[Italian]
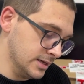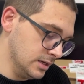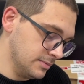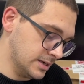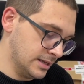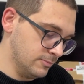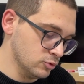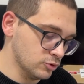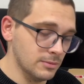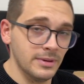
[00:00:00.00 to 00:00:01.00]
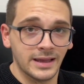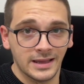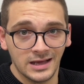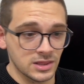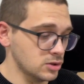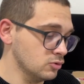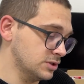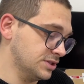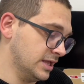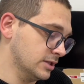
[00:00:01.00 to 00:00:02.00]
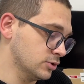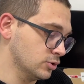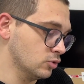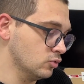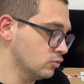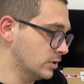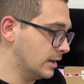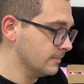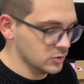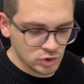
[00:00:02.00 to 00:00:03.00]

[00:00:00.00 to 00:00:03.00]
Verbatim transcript: perché appunto il Mac ha soltanto una,